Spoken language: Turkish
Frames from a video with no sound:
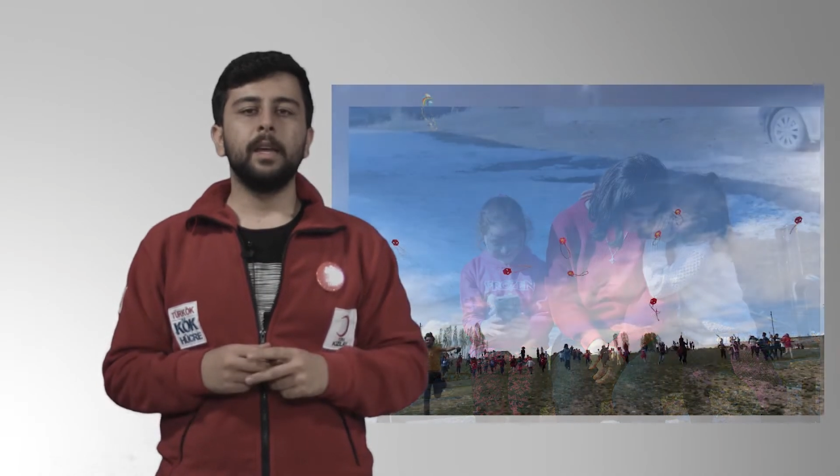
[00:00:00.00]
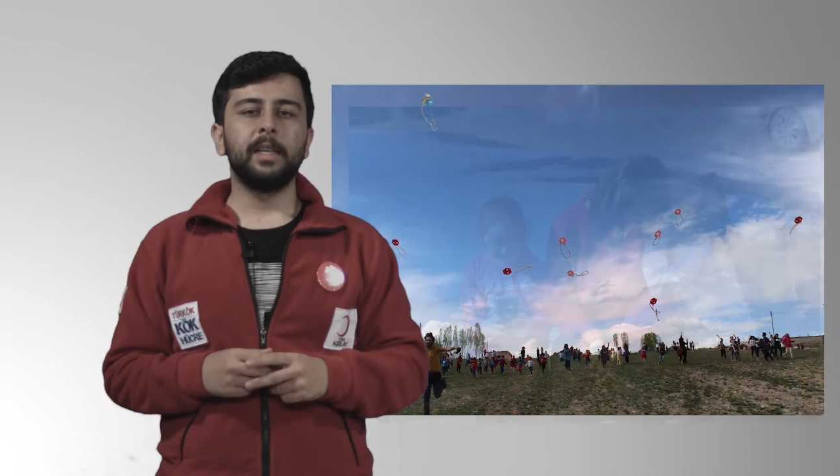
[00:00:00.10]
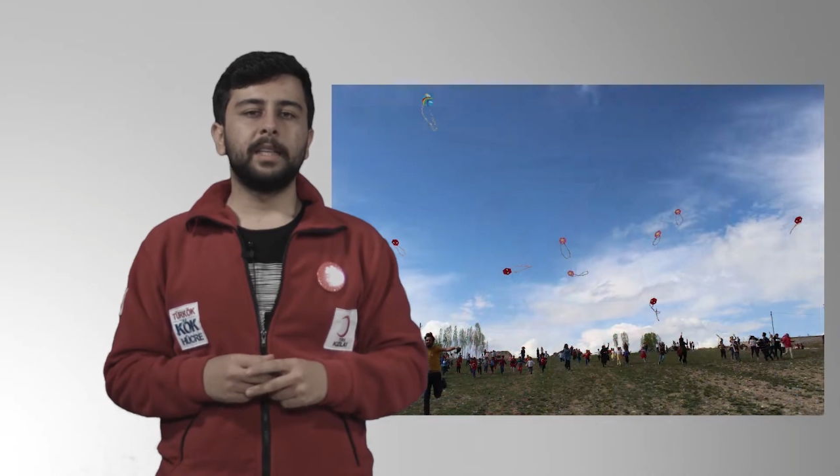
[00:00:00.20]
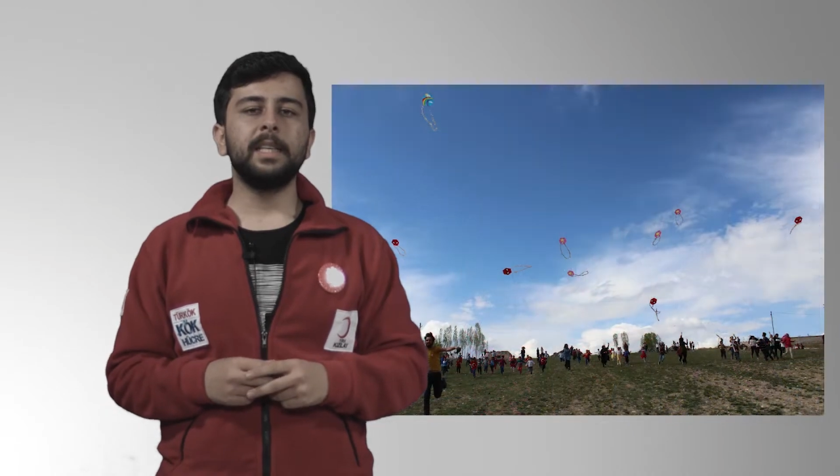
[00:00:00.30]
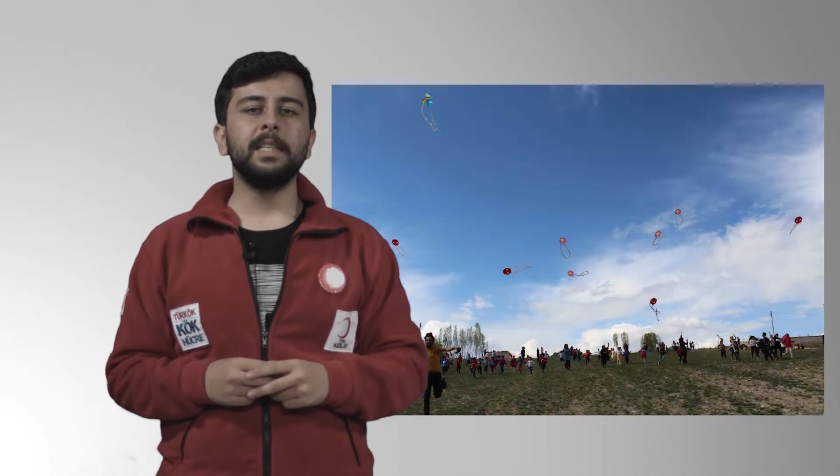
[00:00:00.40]

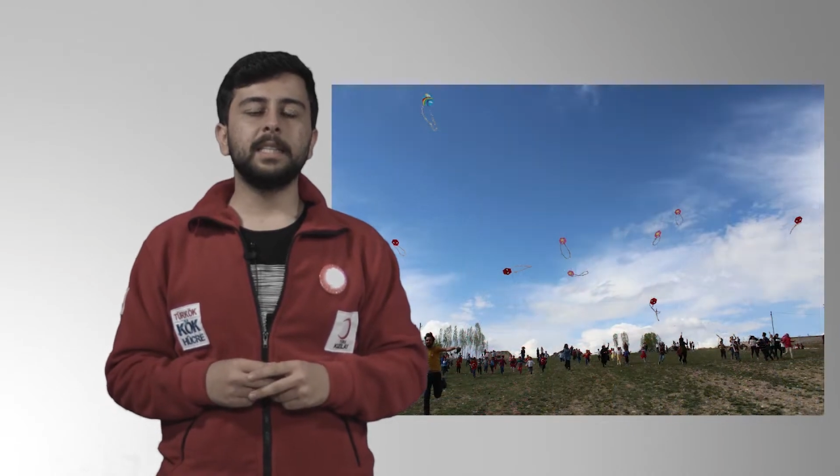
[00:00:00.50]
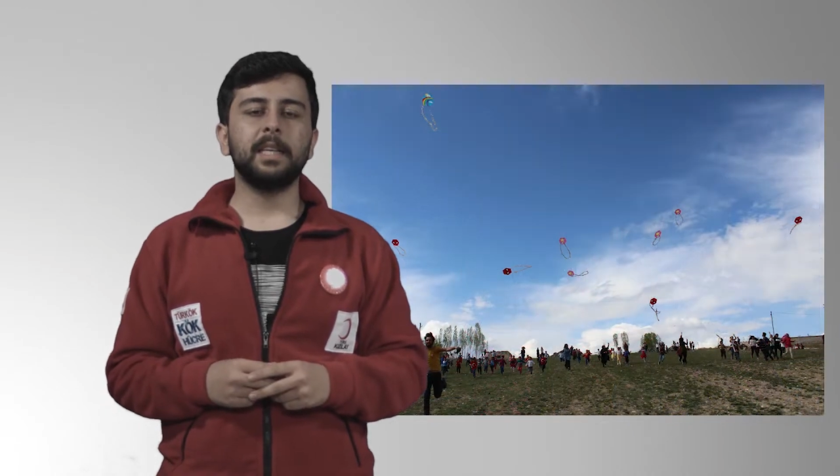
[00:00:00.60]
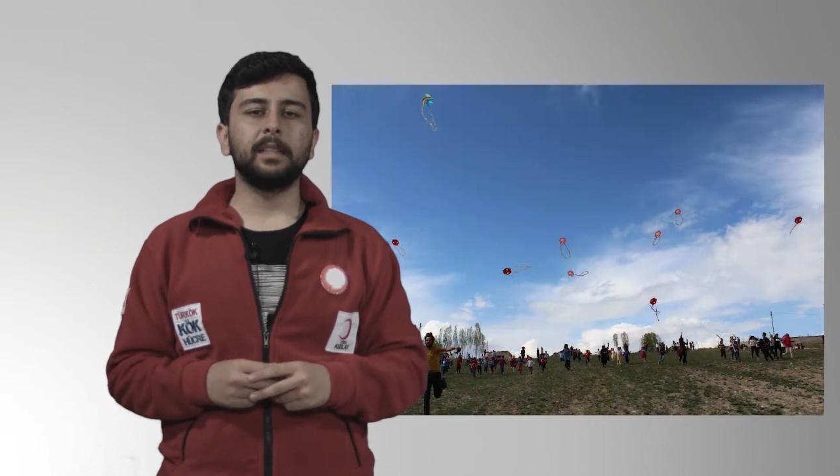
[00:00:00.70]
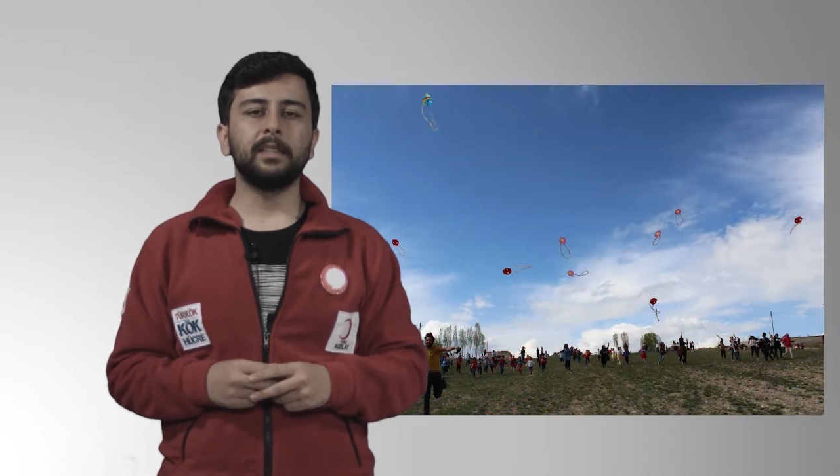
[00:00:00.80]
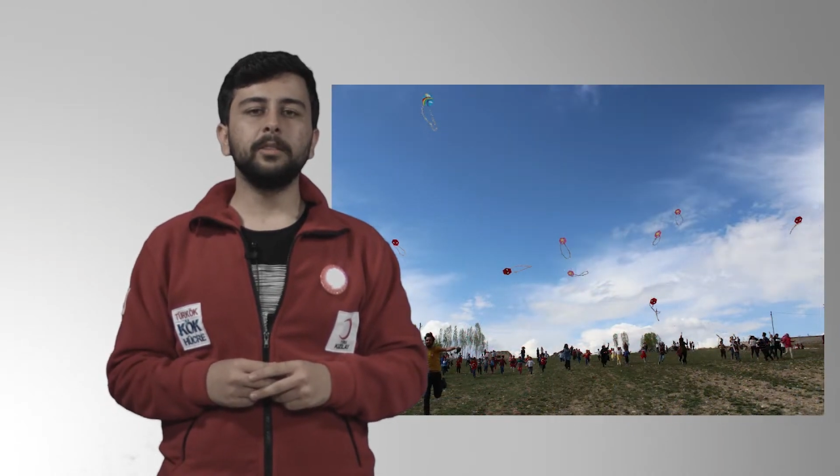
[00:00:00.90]
iki
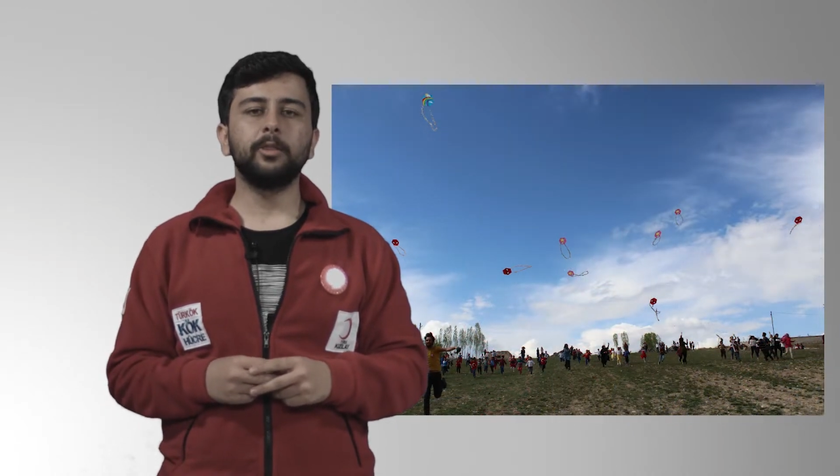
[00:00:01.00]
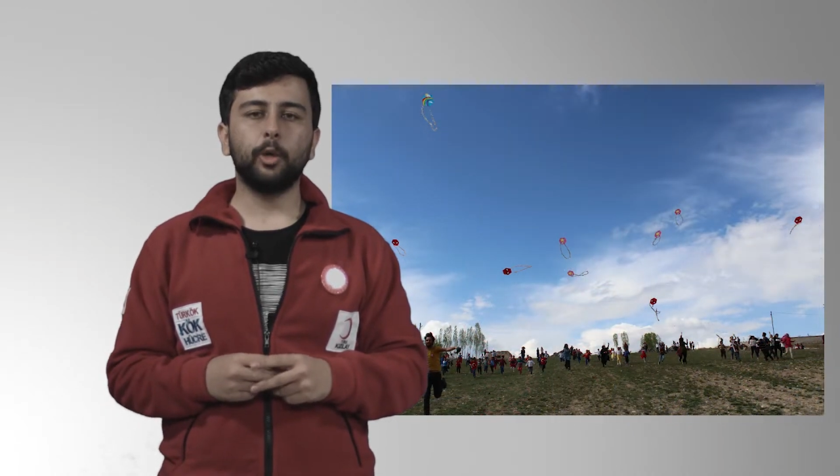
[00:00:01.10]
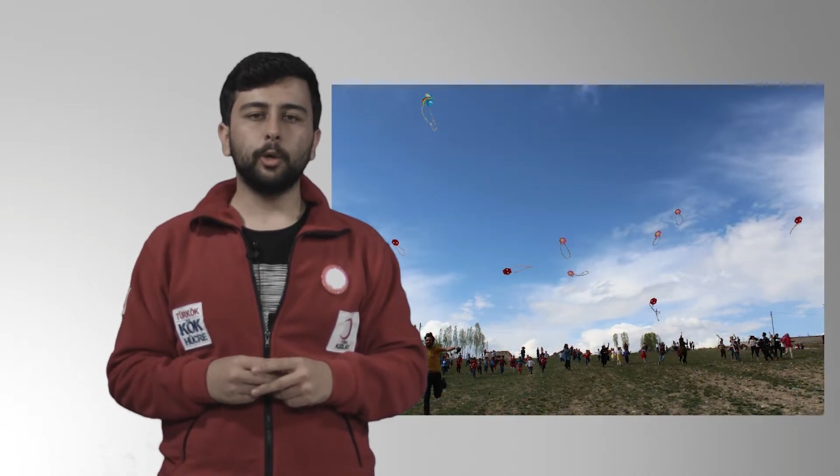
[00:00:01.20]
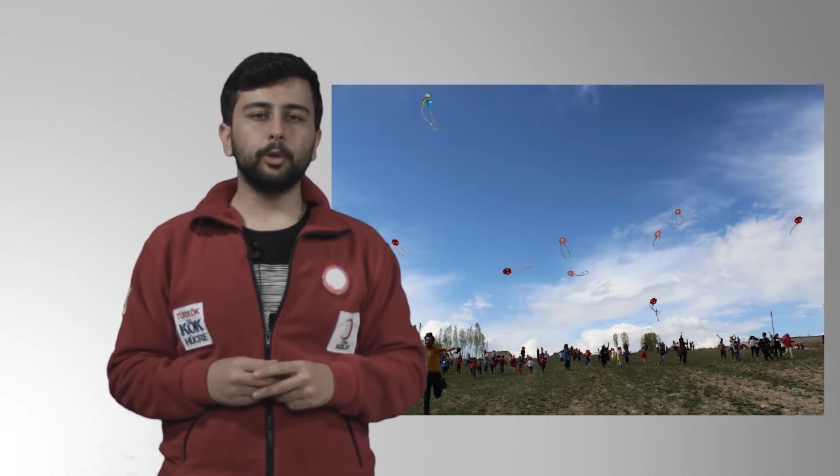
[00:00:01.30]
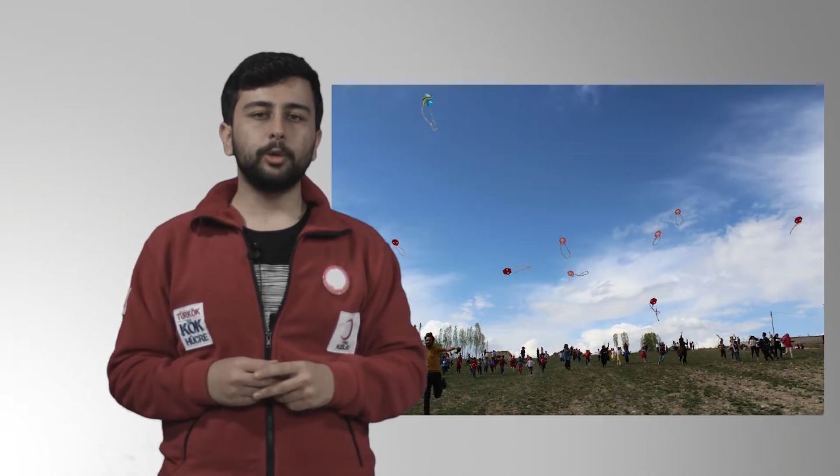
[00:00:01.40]
insanın kök